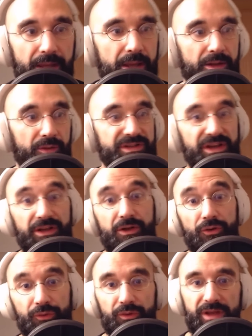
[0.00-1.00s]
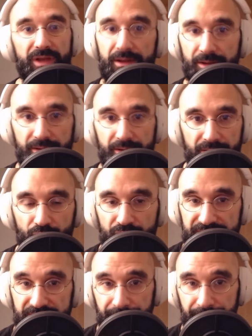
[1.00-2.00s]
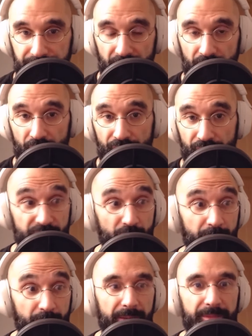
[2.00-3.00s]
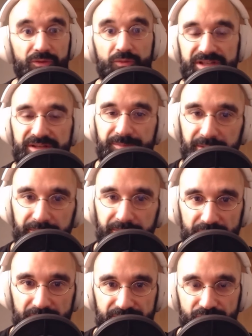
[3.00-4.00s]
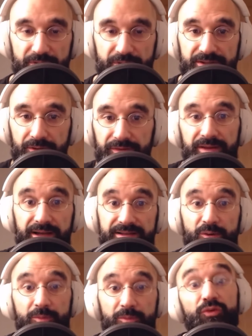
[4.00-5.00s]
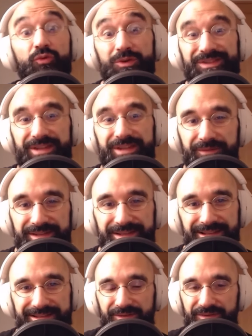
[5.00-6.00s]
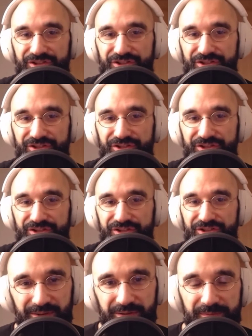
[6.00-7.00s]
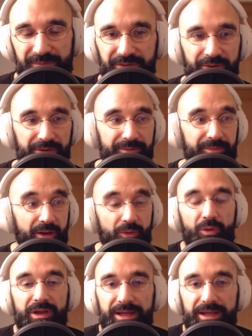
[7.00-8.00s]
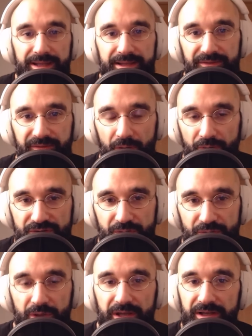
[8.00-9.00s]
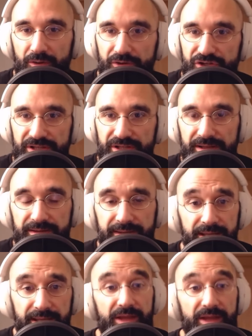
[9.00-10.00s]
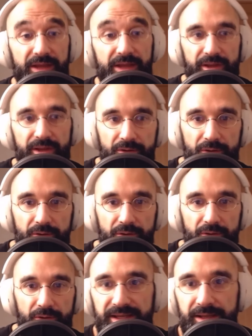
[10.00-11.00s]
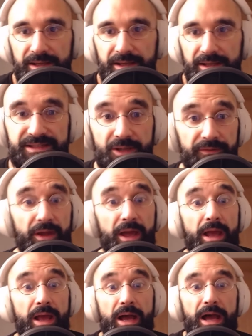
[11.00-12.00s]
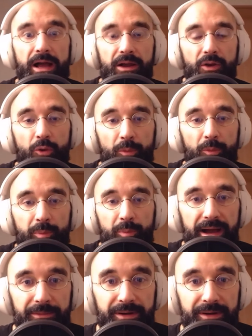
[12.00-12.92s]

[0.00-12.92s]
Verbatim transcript: Donc c'est vrai que quand on a un outil, encore une fois, qui nous permet de nous exprimer à 360 et de rassembler tous nos services et de les afficher dans le smartphone, bah, on crée de la différence, on crée de l'originalité et on devient, comme le disait Christophe, incomparable.